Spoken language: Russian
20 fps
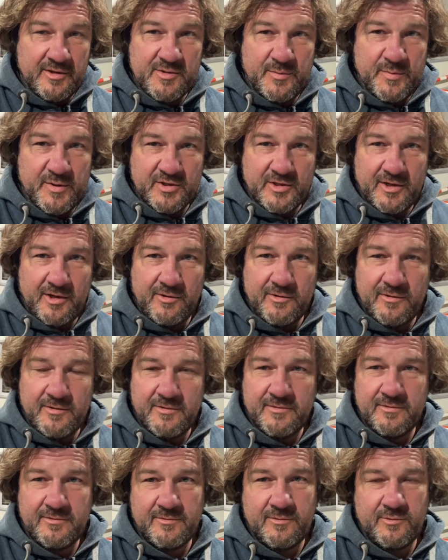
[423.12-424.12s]
сбежал.
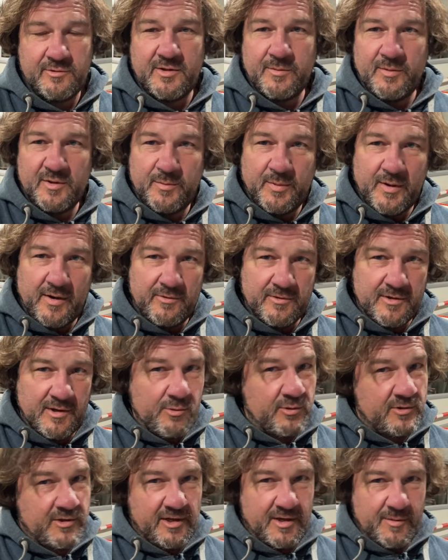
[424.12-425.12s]
Он там отправил
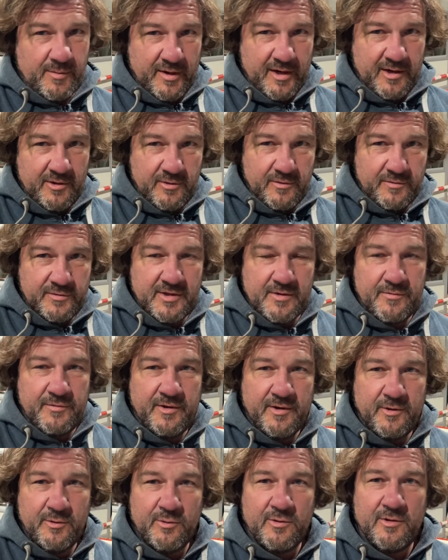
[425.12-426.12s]
какой-то e-mail в
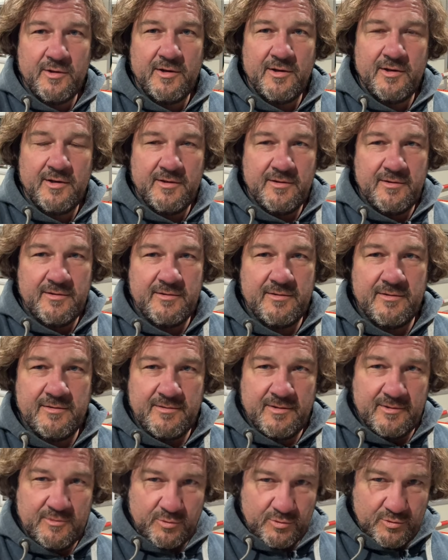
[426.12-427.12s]
Софию э,
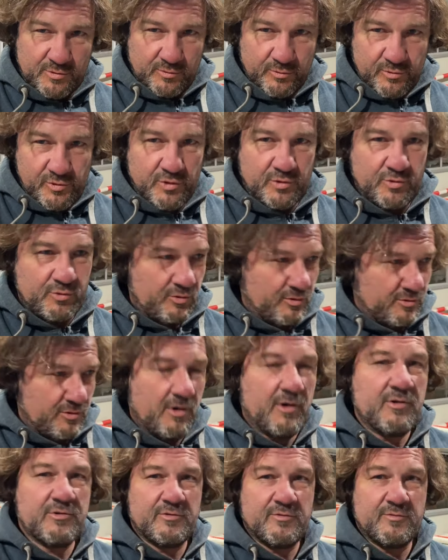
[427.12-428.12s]
на тот случай, что
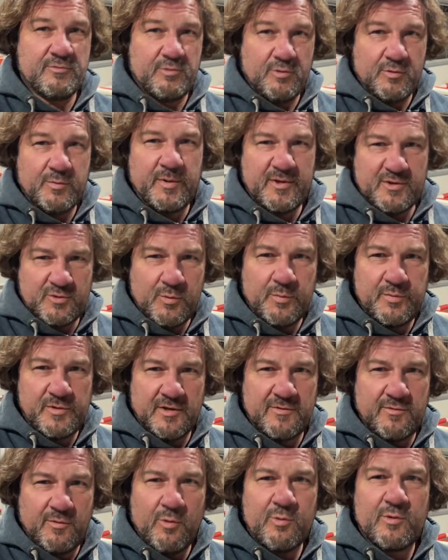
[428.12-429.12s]
как же вдруг
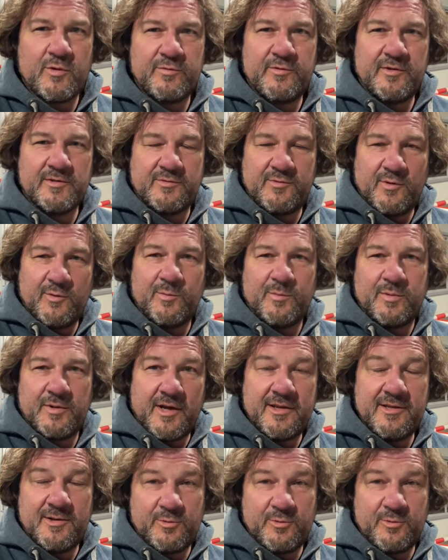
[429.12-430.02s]
преступник Волков на своем плане,